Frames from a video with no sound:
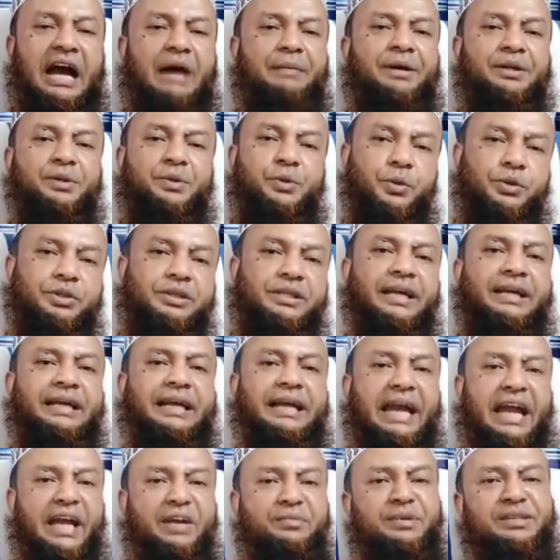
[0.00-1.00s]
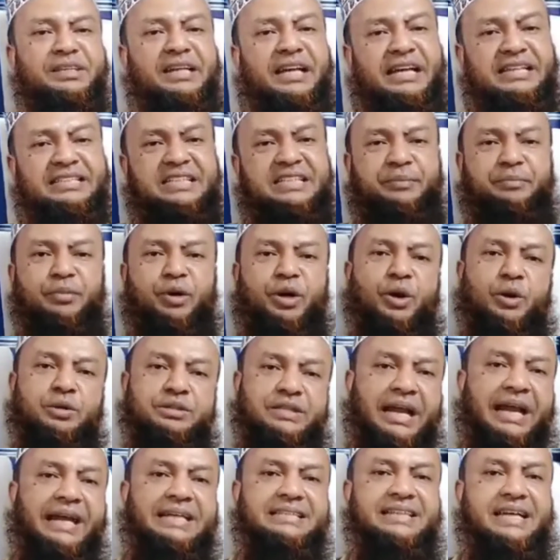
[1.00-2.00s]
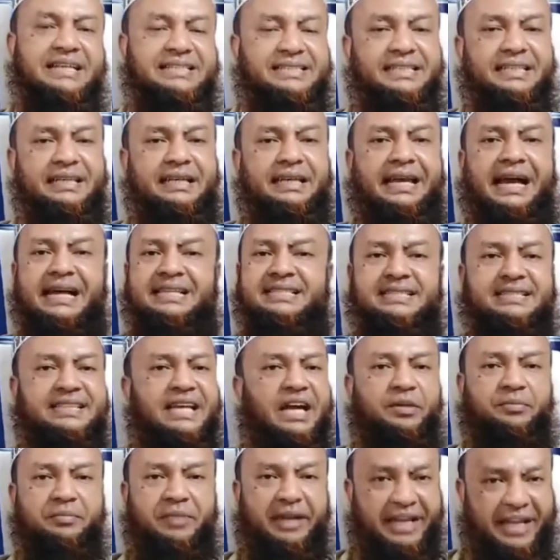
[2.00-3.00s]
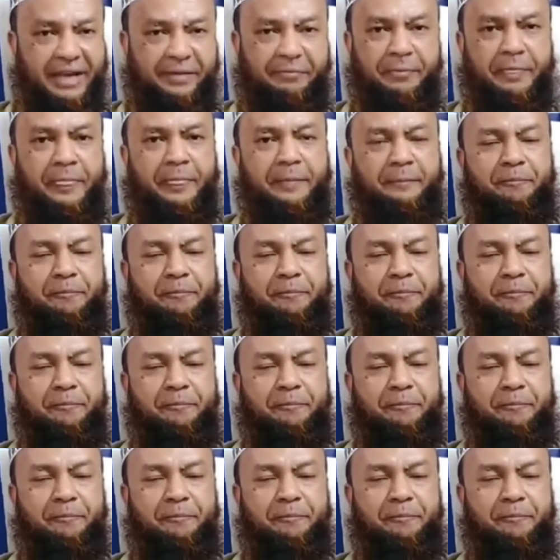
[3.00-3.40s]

আবার দূর থেকে গায়েবি জানাজা পড়াও জায়েজ আছে লাশ থাকবে না